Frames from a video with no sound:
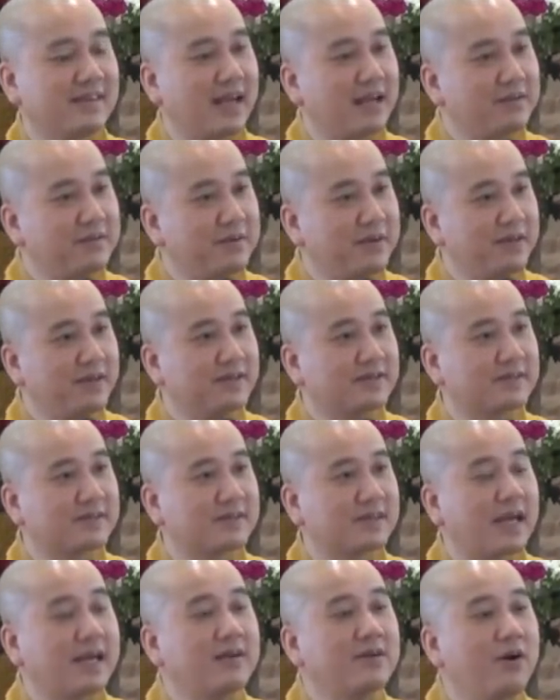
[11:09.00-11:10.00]
tại vì
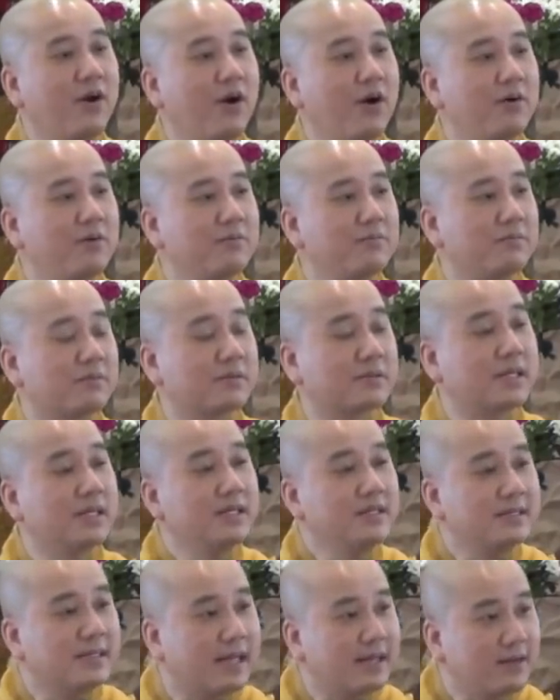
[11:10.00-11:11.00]
cái ngon
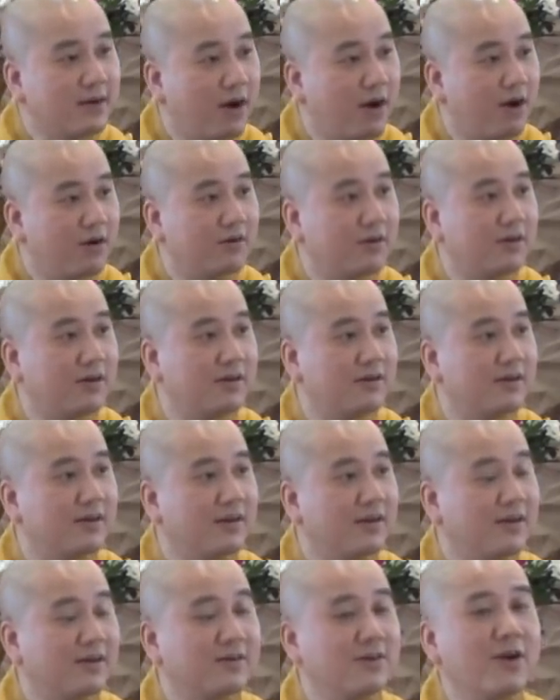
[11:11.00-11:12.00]
chính cái ngon đó
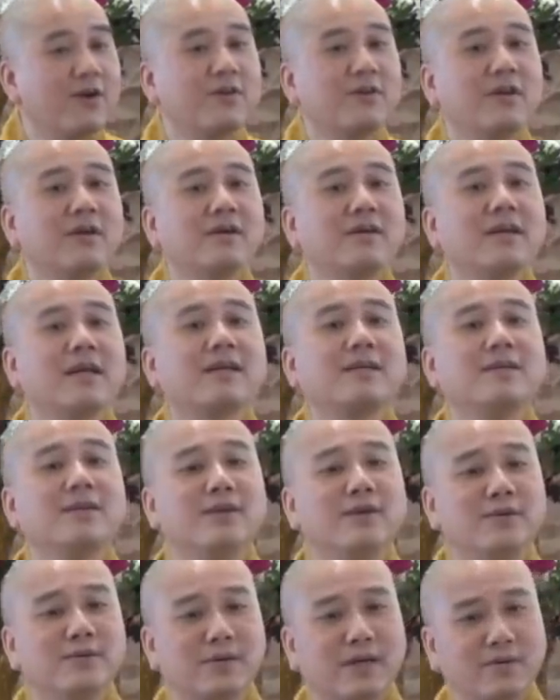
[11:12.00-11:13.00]
nó rất là
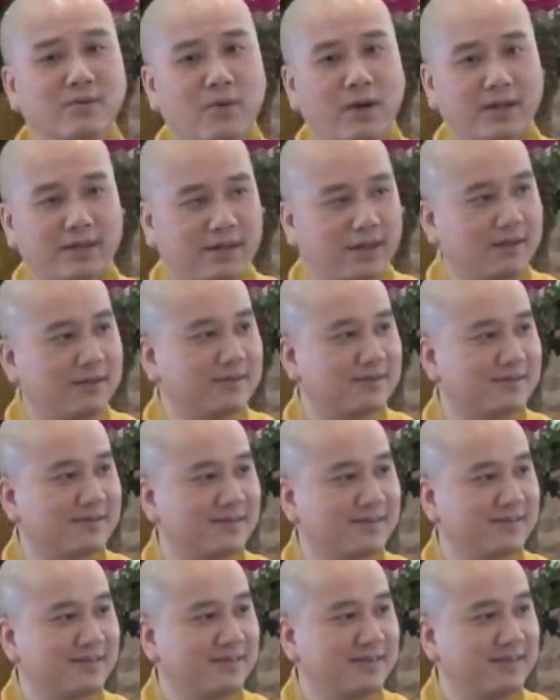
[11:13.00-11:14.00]
nhiều cái hóa chất
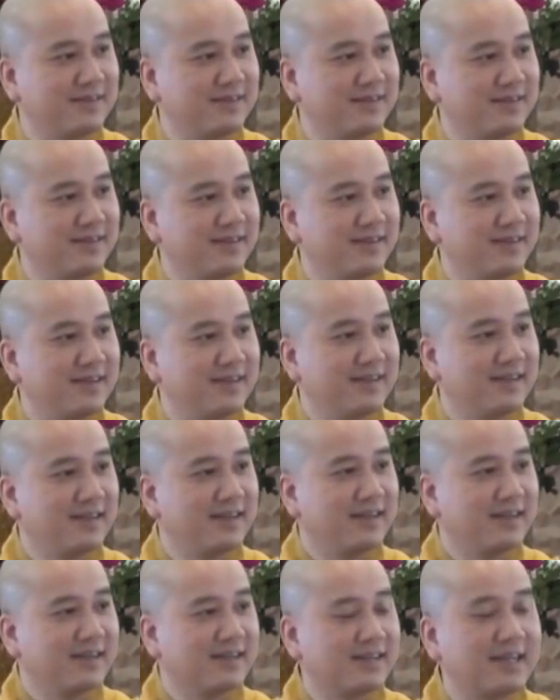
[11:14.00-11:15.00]

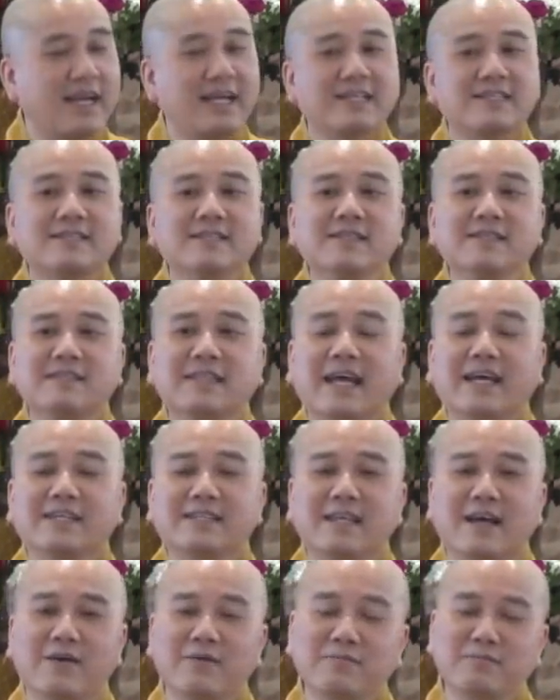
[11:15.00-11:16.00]
ngày xưa tại
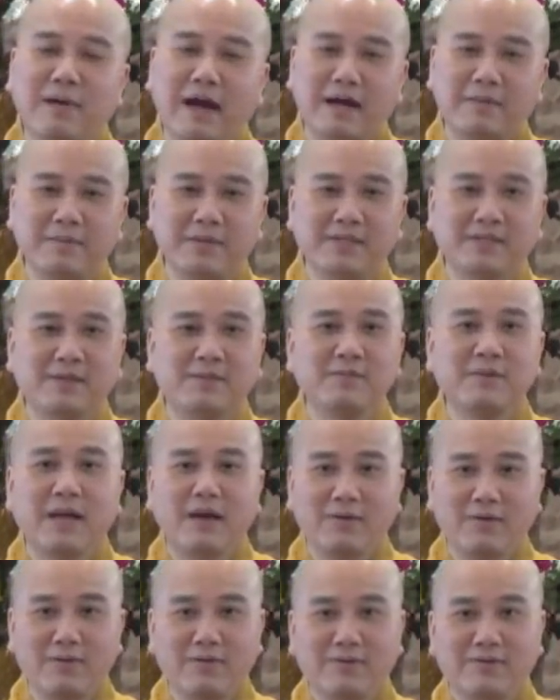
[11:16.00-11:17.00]
sao ông bà mình sống
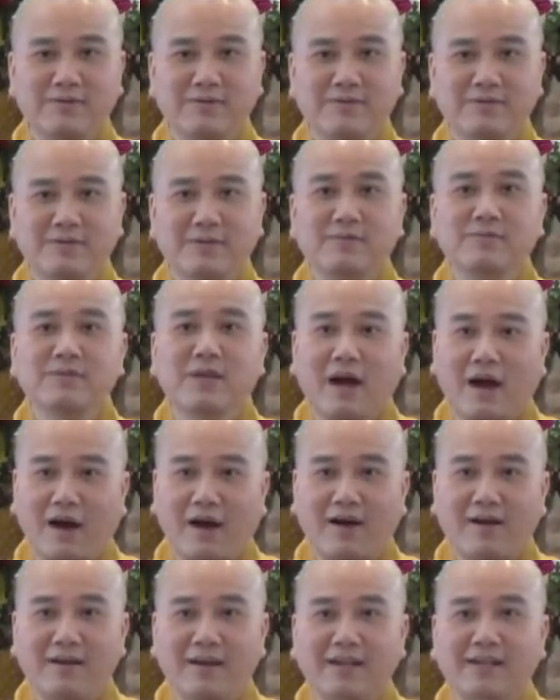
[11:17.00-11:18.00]
lâu sống
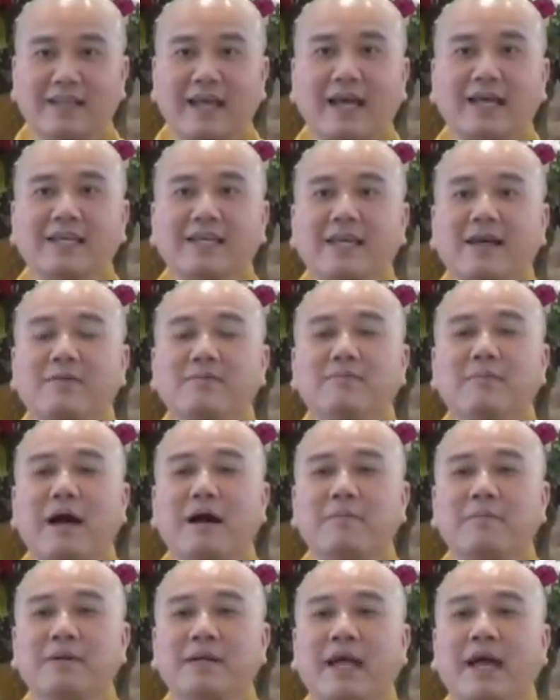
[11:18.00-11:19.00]
thọ là tại vì ông
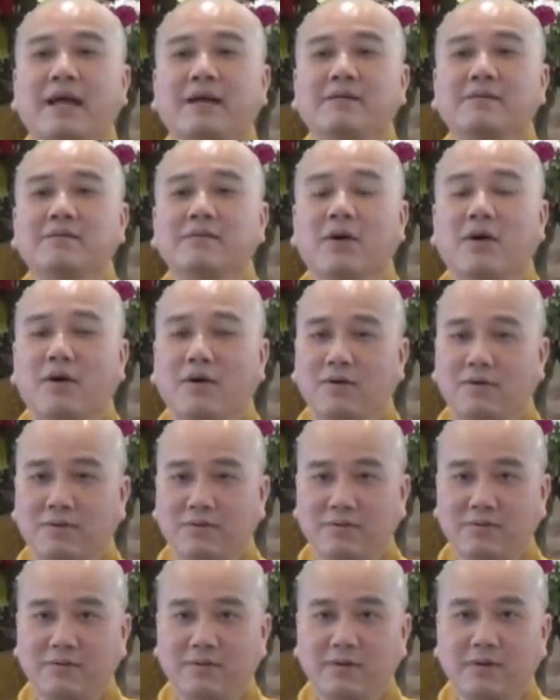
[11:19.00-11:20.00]
bà mình ăn
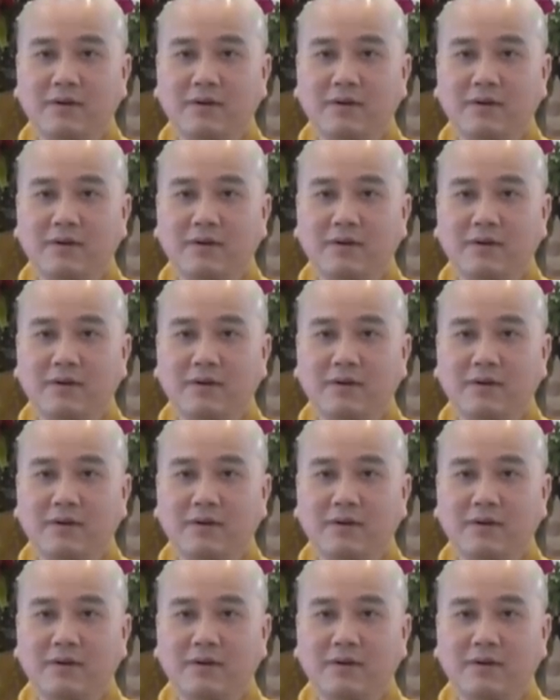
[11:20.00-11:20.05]
đồ